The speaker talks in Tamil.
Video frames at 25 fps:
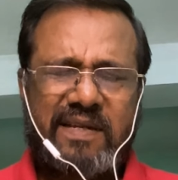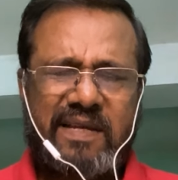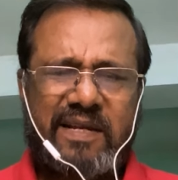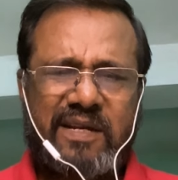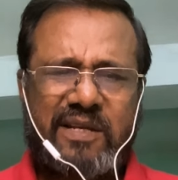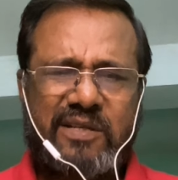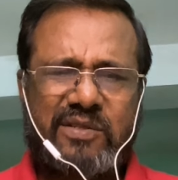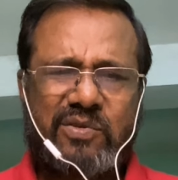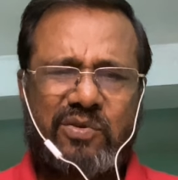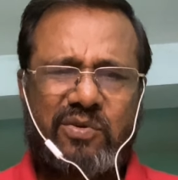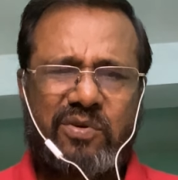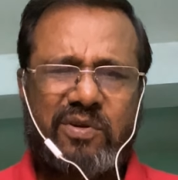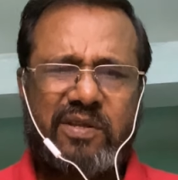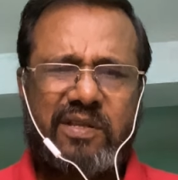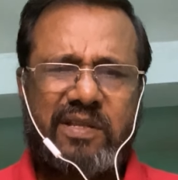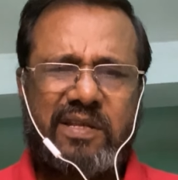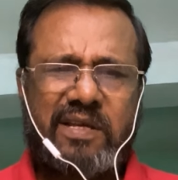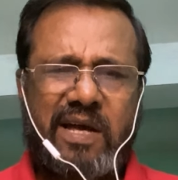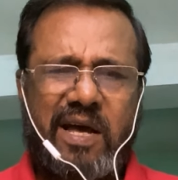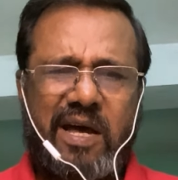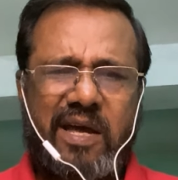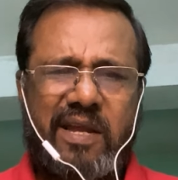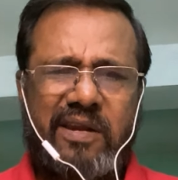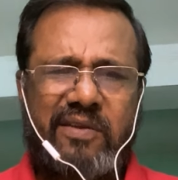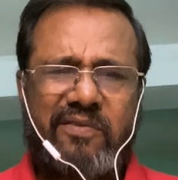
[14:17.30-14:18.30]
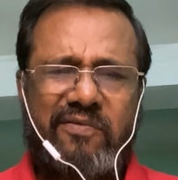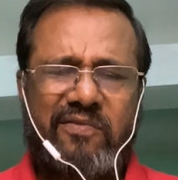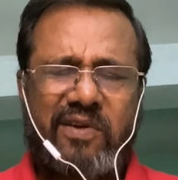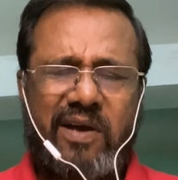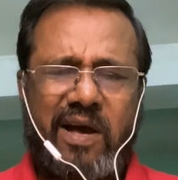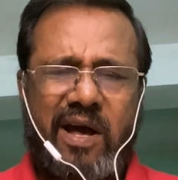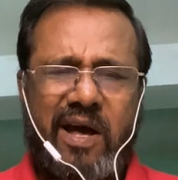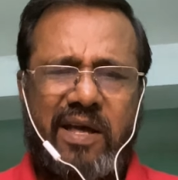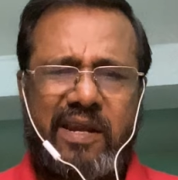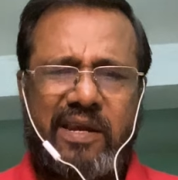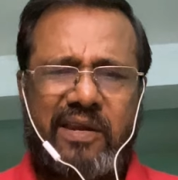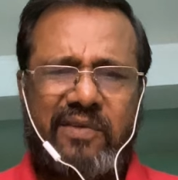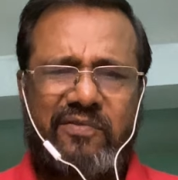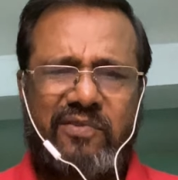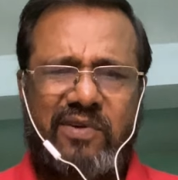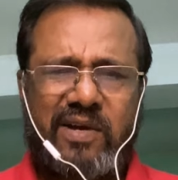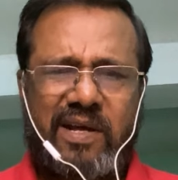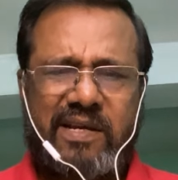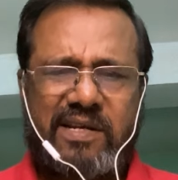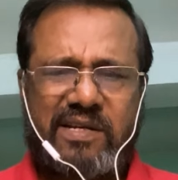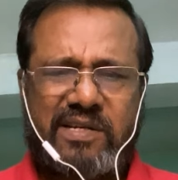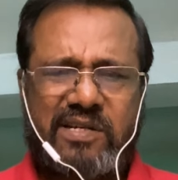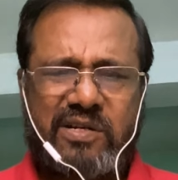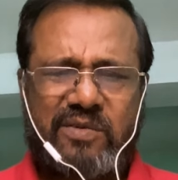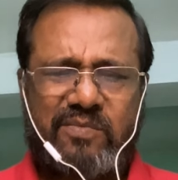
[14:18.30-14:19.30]
என்ன சொன்னது அறிவு அறிவு
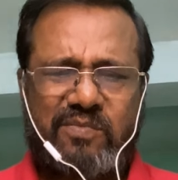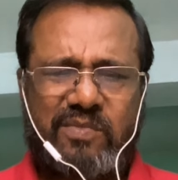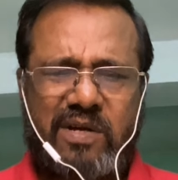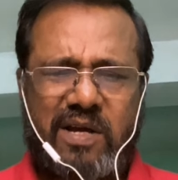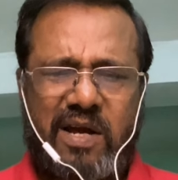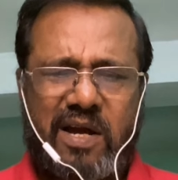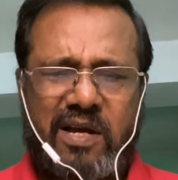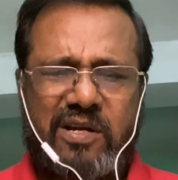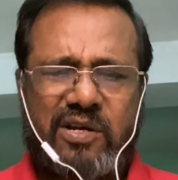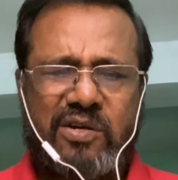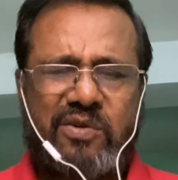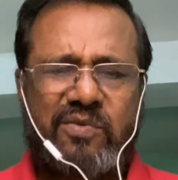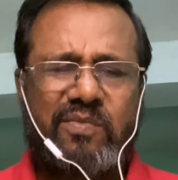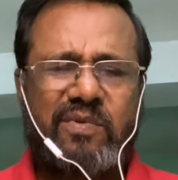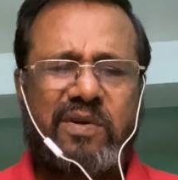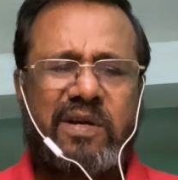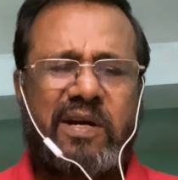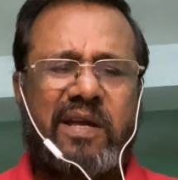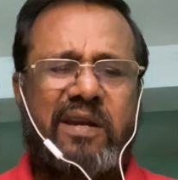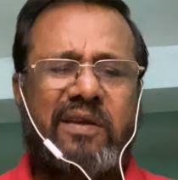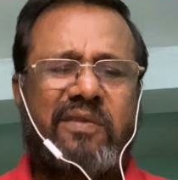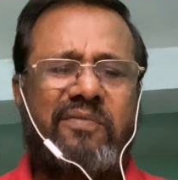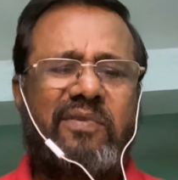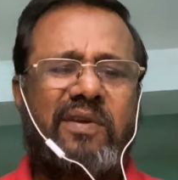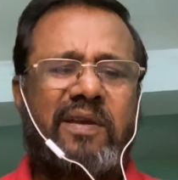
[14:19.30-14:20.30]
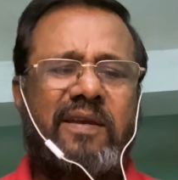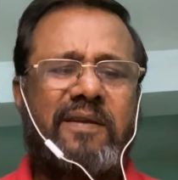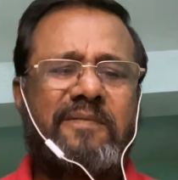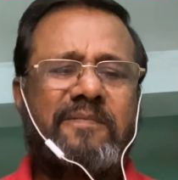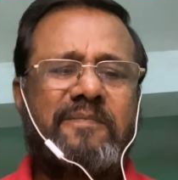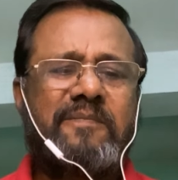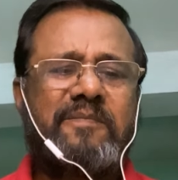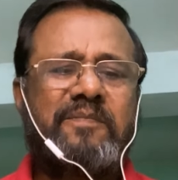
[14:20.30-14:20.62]
அற்றம் காக்கும் கருவி